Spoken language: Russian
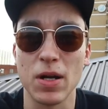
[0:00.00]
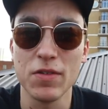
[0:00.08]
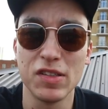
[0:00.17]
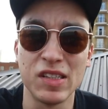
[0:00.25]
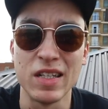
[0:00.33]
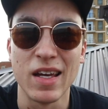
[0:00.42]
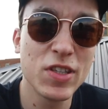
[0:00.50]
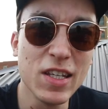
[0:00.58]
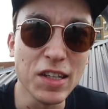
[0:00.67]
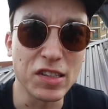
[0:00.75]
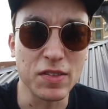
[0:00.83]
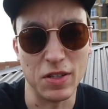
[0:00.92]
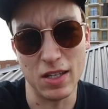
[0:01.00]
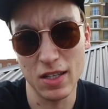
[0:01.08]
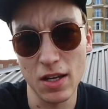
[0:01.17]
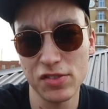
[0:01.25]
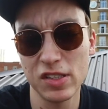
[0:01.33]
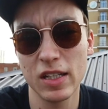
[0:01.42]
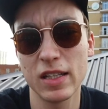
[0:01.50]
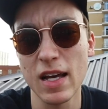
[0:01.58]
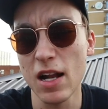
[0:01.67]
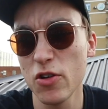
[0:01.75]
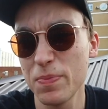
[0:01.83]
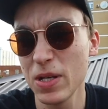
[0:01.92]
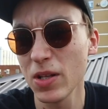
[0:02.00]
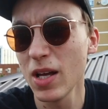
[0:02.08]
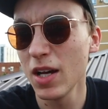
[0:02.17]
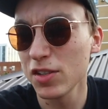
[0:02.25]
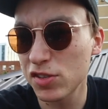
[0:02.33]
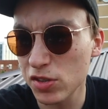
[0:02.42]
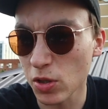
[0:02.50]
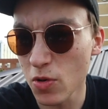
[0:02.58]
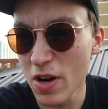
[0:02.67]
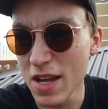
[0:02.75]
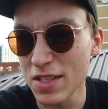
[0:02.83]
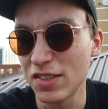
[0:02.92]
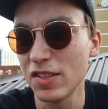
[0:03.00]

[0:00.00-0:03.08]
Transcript: провести. В детстве я всегда любил строить